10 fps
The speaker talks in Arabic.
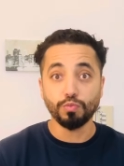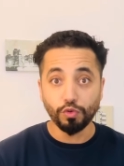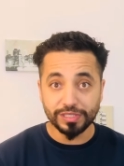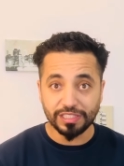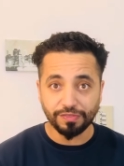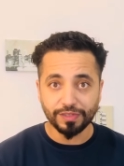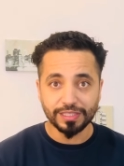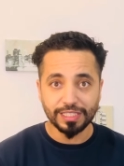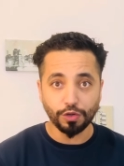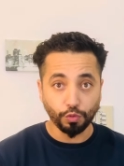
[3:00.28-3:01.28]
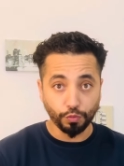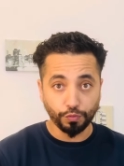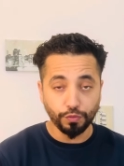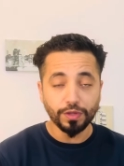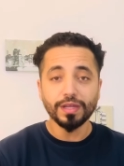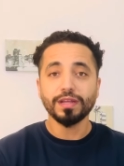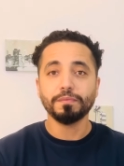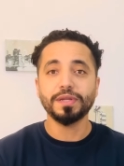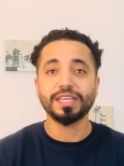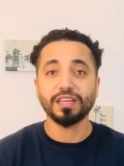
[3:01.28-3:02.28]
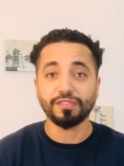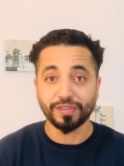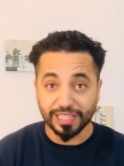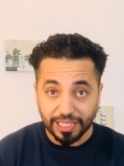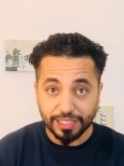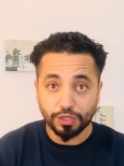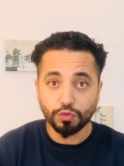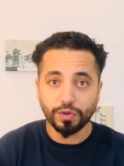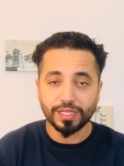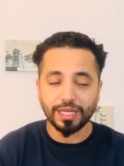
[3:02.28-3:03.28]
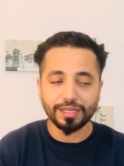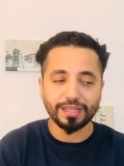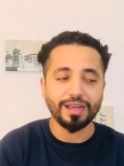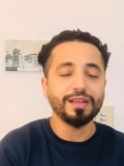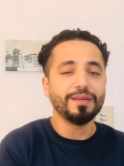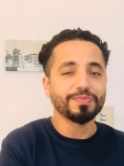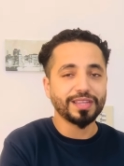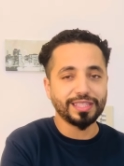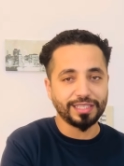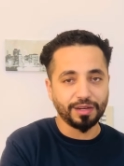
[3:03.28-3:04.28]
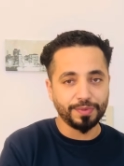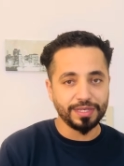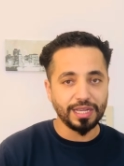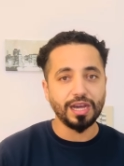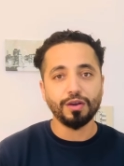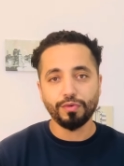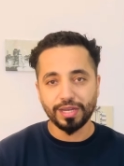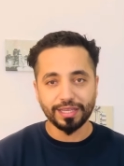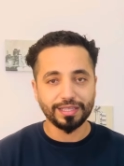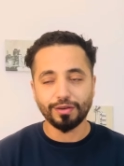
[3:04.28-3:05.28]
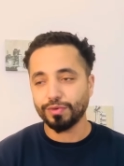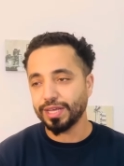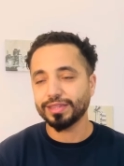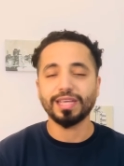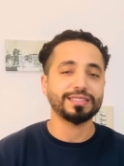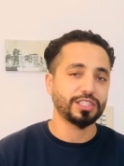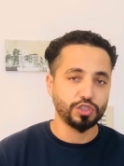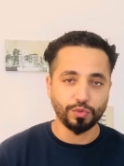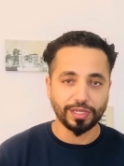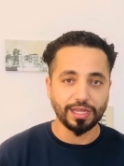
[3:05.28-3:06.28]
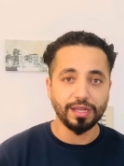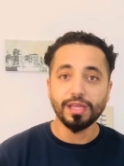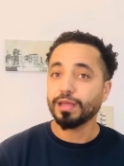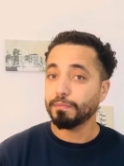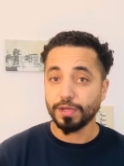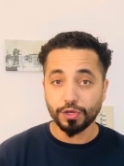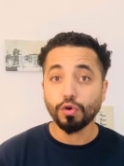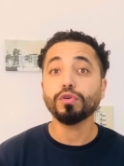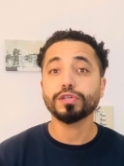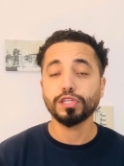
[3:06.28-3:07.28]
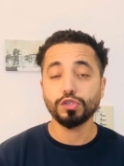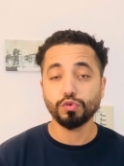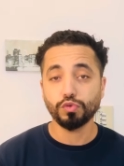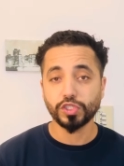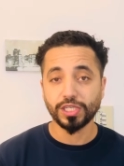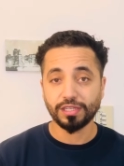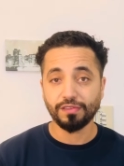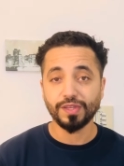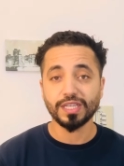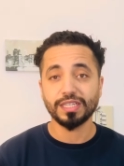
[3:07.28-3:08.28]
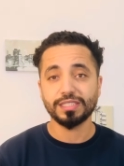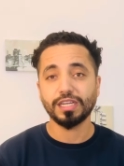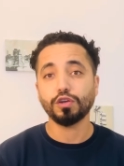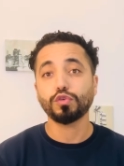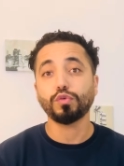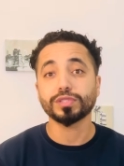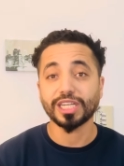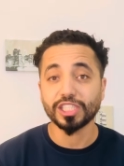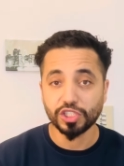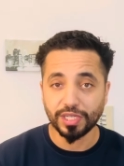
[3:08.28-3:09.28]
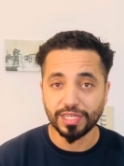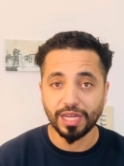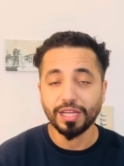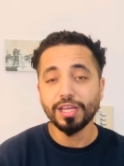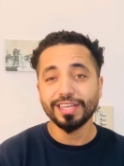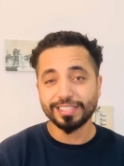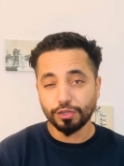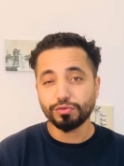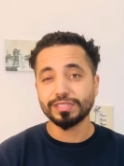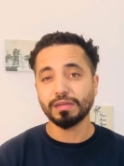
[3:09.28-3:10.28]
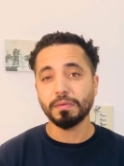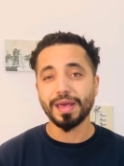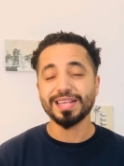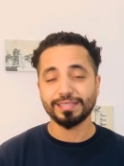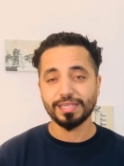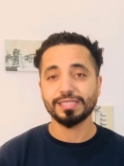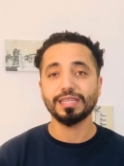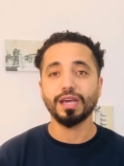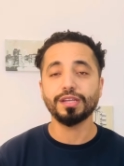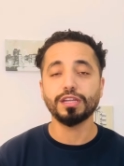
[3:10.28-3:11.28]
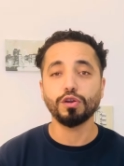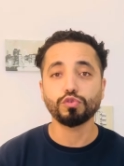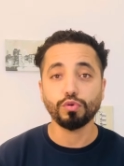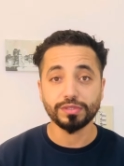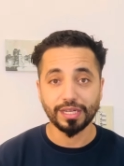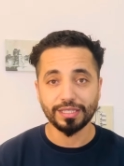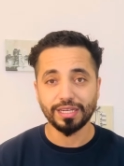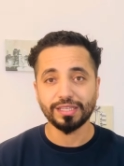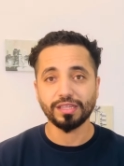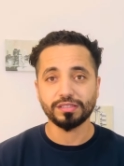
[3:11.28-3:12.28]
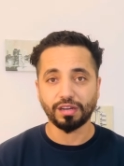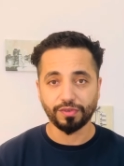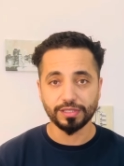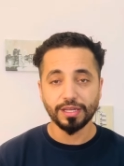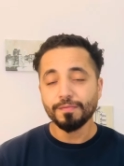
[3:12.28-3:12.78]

موتيف ديال الغفو ملي كيرفض لك كيقول لك حقا غتهرب لنا اولا اولا ناقصك شي ورقه مي نو كيكونوا شاكين فيك انك الكونترا شاريها كيكون سبب اساسي ان الكونترا ديالك كترفض